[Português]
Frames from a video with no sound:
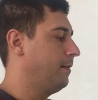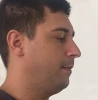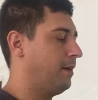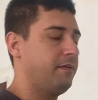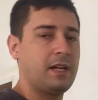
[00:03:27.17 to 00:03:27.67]

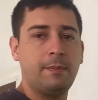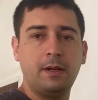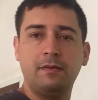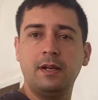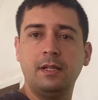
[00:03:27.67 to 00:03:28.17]
para ficar
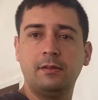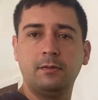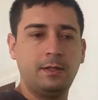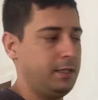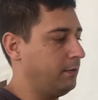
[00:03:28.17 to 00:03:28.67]
perfeito
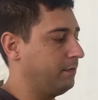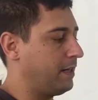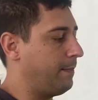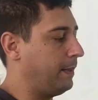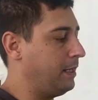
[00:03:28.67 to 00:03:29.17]
e não
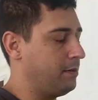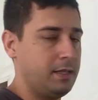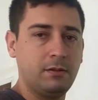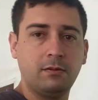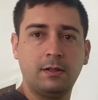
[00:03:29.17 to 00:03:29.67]
ficar
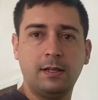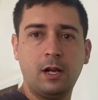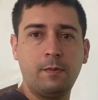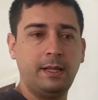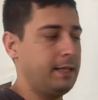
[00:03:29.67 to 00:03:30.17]
aparecendo
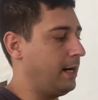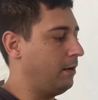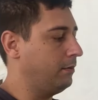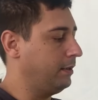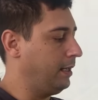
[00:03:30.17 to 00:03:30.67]
nenhum
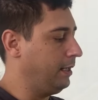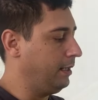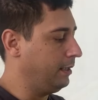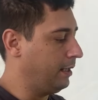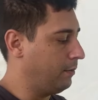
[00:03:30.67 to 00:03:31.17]
metal, nem
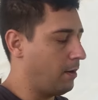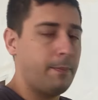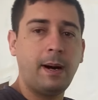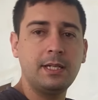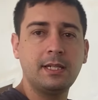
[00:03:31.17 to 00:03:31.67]
nenhuma
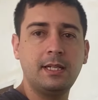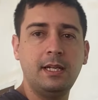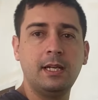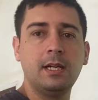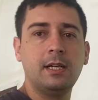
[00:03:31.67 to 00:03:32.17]
parte
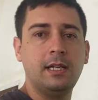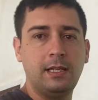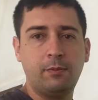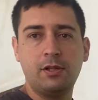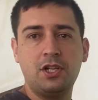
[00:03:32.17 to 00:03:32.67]
aqui e
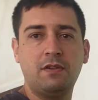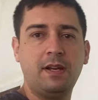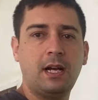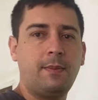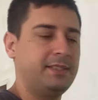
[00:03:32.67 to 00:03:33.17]
depois a gente
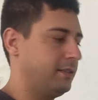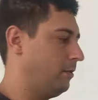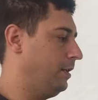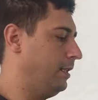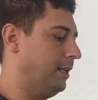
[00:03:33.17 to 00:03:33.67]
vem com a massa
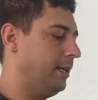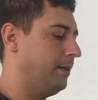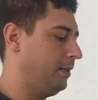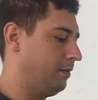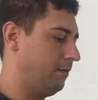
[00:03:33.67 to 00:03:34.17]
corrida, né?
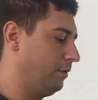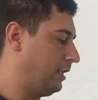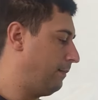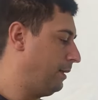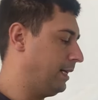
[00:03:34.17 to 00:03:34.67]
Então eu vou
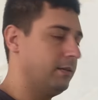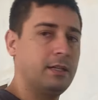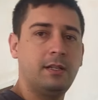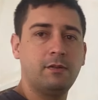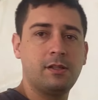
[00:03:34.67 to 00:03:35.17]
estar tá aplicando
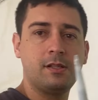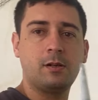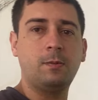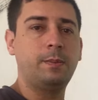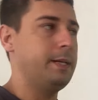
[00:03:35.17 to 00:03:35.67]
aqui, vocês
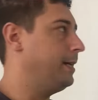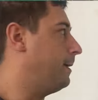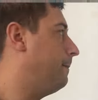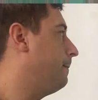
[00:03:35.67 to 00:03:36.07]
acompanhem aí.